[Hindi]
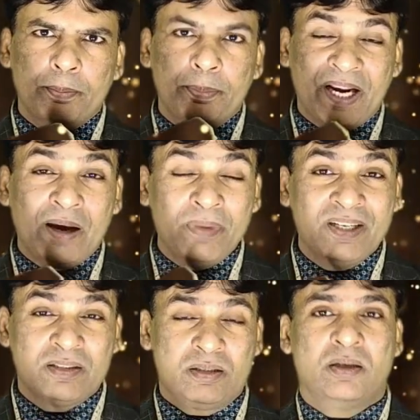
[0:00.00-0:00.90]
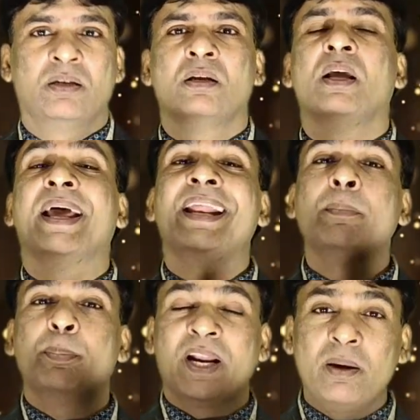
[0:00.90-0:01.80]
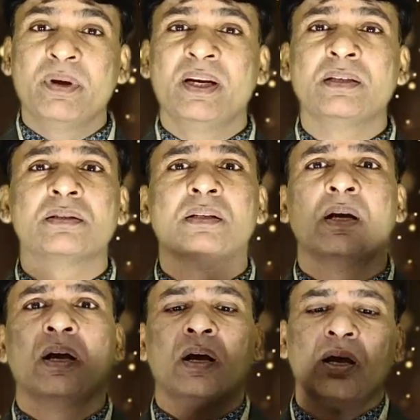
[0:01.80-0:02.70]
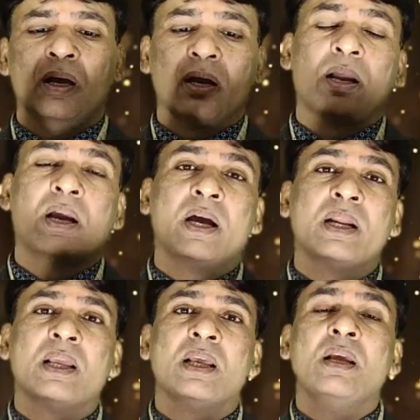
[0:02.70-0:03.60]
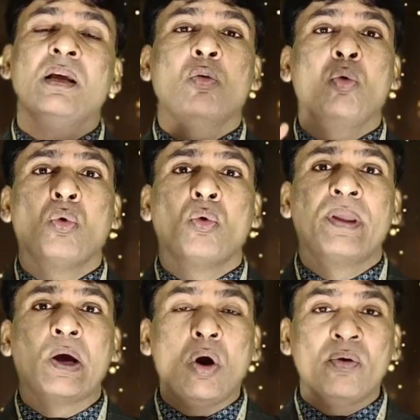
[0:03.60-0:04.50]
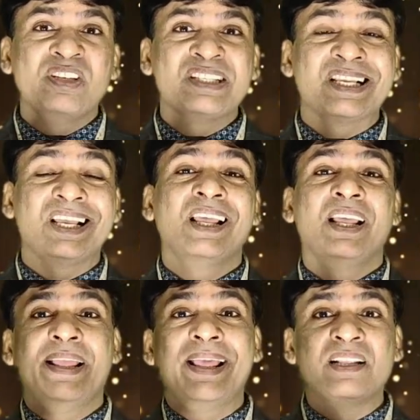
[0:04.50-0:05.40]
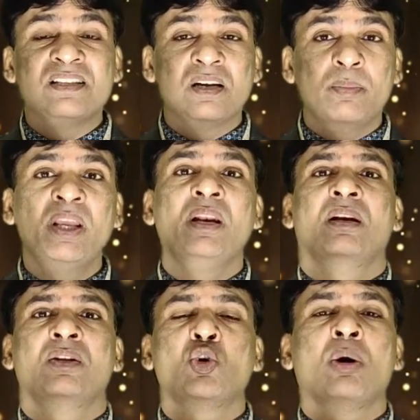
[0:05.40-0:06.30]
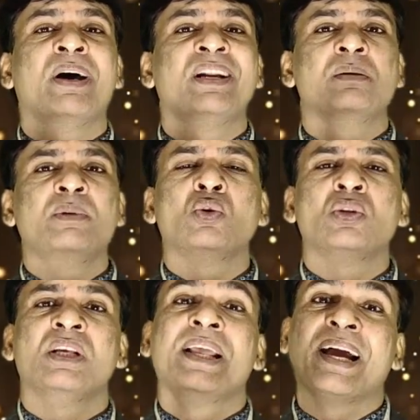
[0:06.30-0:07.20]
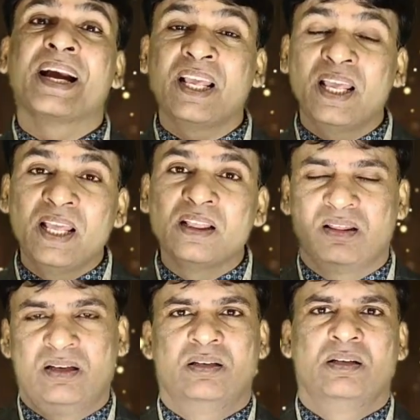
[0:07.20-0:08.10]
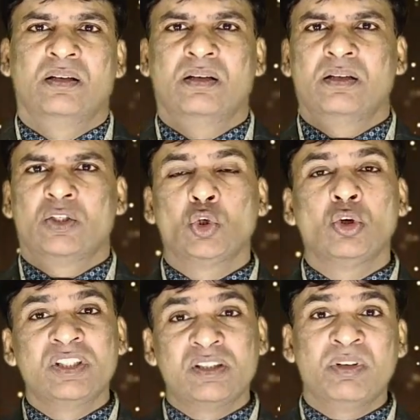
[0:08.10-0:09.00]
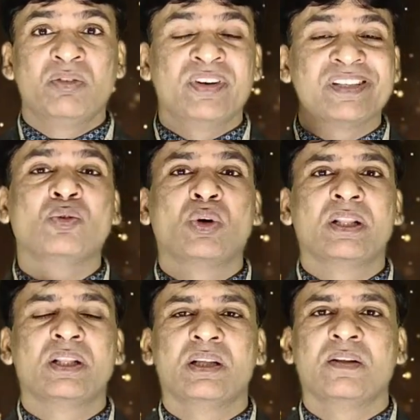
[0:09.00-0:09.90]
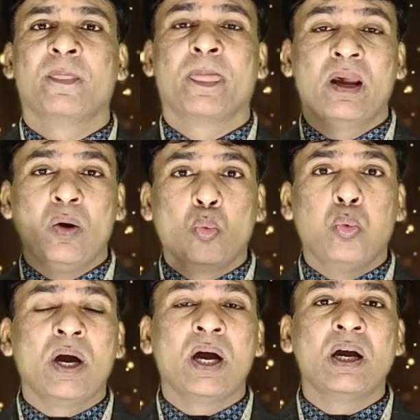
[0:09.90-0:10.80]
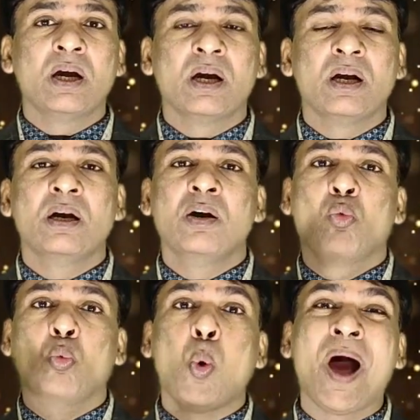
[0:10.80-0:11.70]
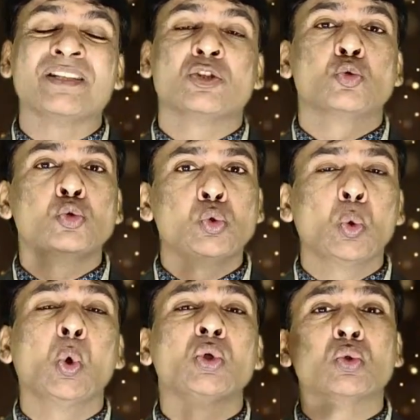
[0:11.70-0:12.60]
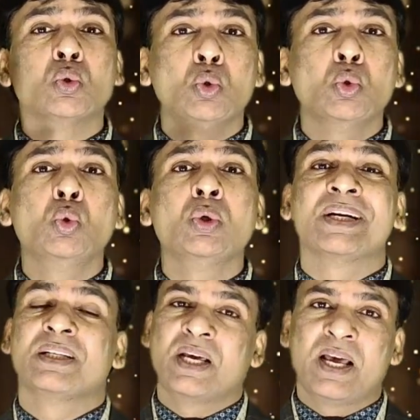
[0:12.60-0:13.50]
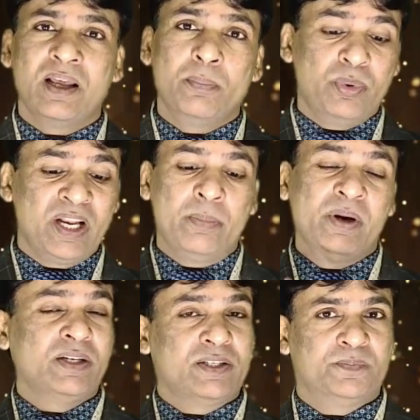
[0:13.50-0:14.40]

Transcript: पिरामिड्स यानी पिरामिड्स घर के ऑफिस के या ज़मीन जो हमारी ज़मीन होती है या खेत जो जिसमें हम फसल उगाते हैं वहाँ का वास्तु दोष दूर करता है पिरामिड